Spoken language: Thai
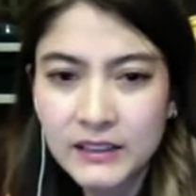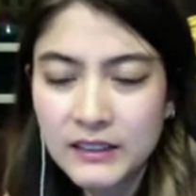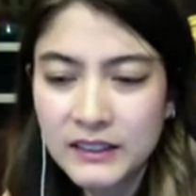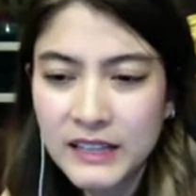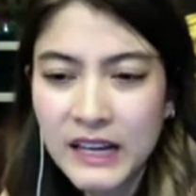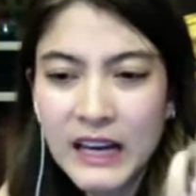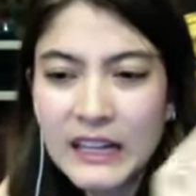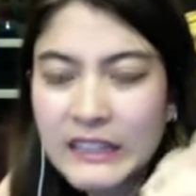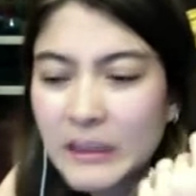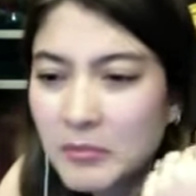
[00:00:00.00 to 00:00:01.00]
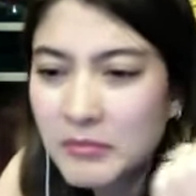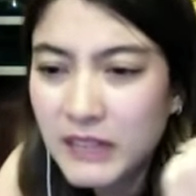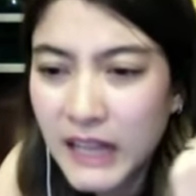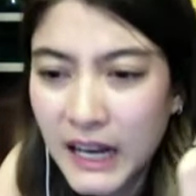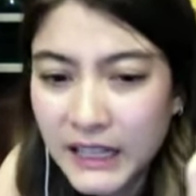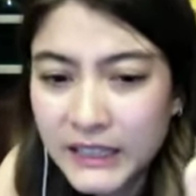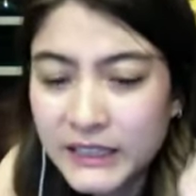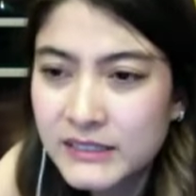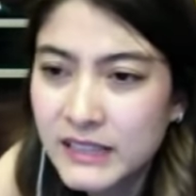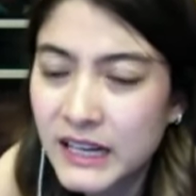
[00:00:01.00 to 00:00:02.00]
นางขายกำไร
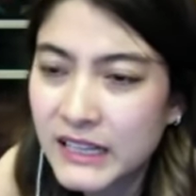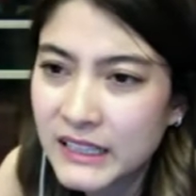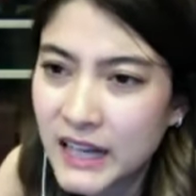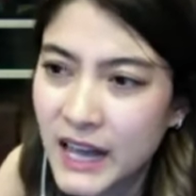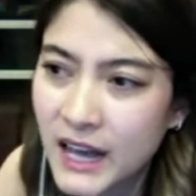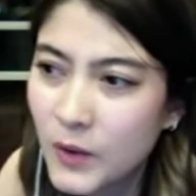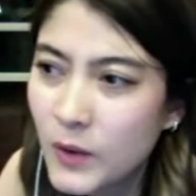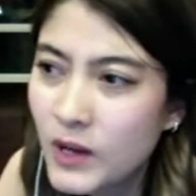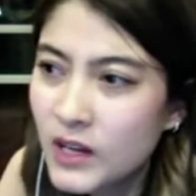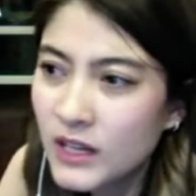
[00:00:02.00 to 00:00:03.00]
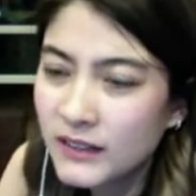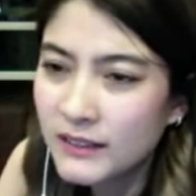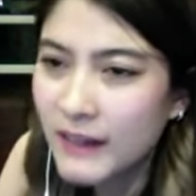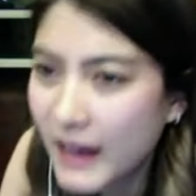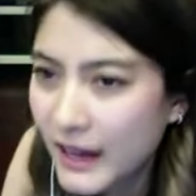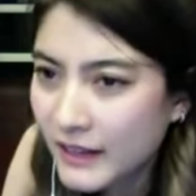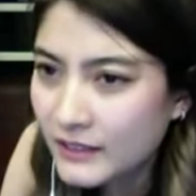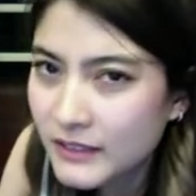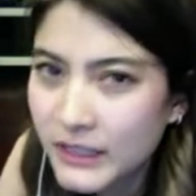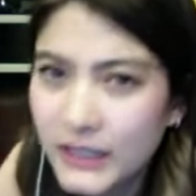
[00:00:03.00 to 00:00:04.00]
ที่ใส่แล้วรัก
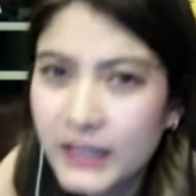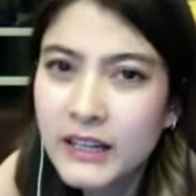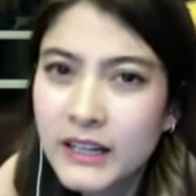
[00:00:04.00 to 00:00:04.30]
ดี